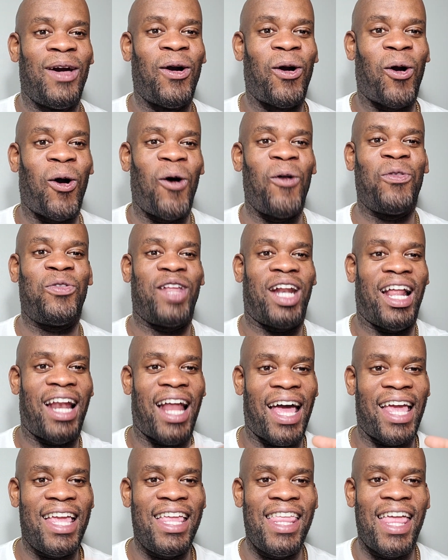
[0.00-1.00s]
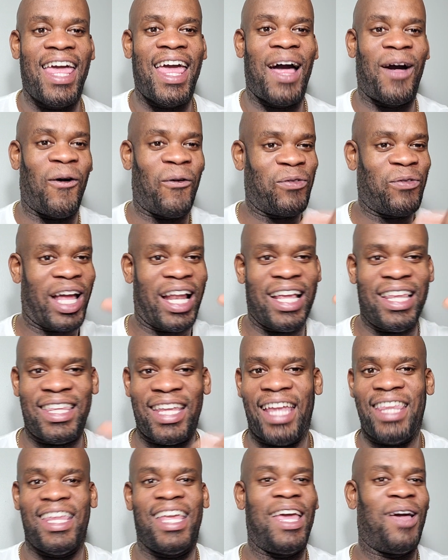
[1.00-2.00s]
contra las ideas, contra el
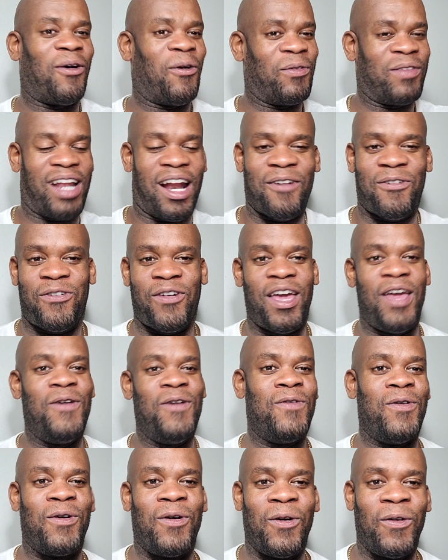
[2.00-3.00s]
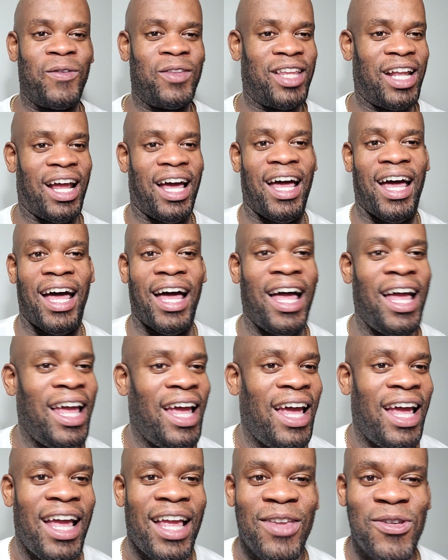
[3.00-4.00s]
Internet, contra Facebook, contra
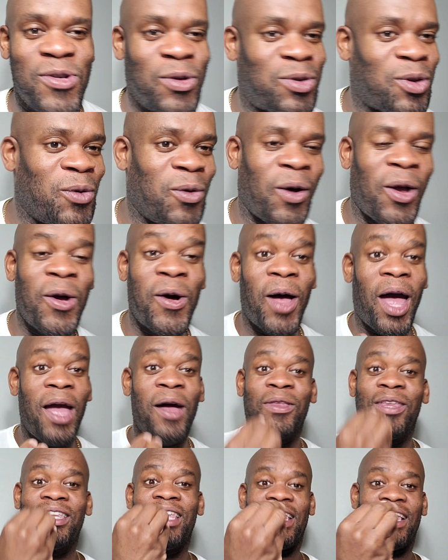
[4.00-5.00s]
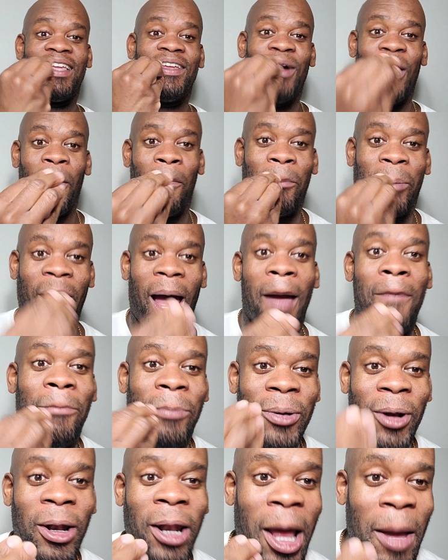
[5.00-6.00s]
YouTube. Ellos, tienen... El
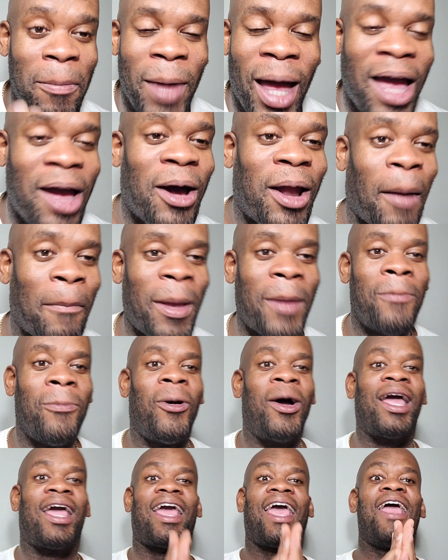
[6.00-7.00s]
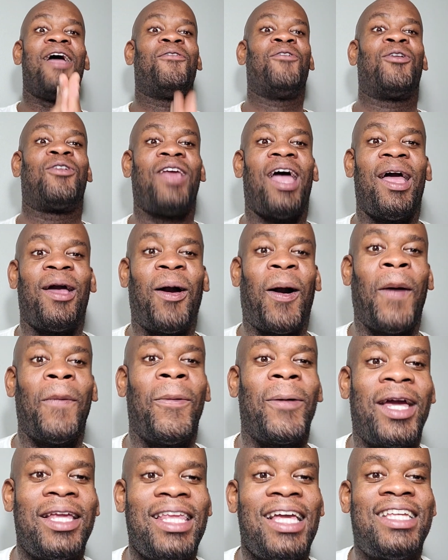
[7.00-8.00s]
problema ahora mismo es que ellos no saben
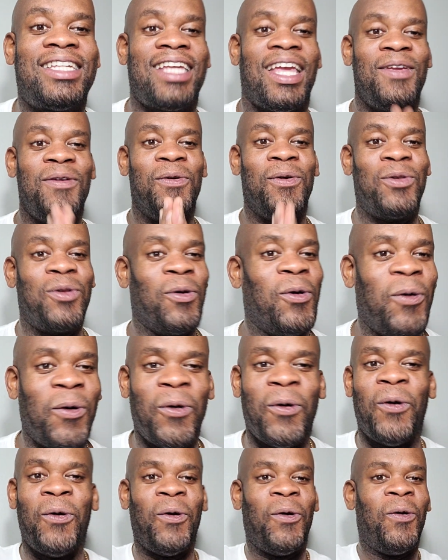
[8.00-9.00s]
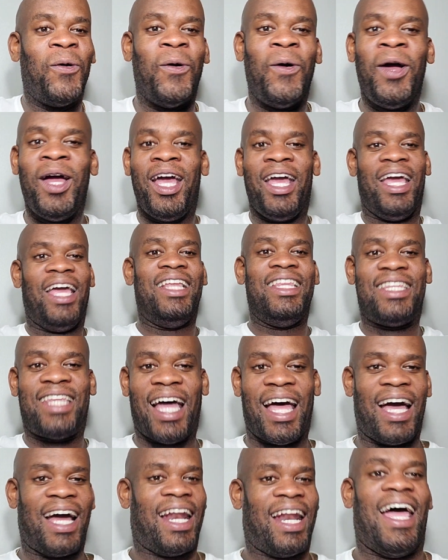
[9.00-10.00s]
cómo quitarse YouTube,
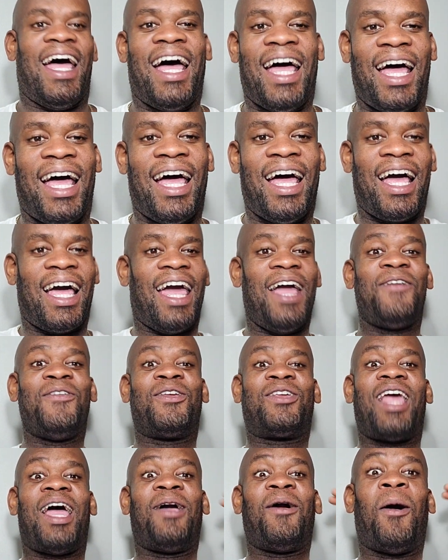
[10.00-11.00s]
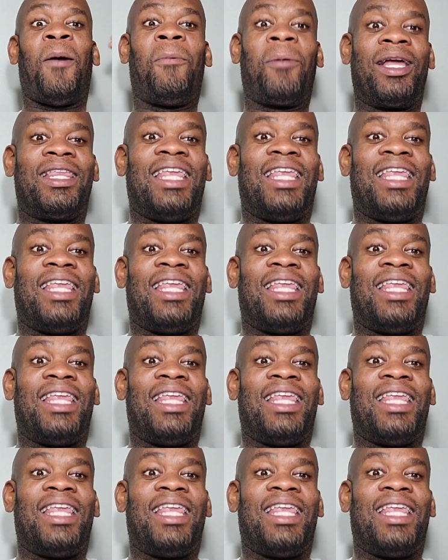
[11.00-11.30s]
Instagram, ellos no saben cómo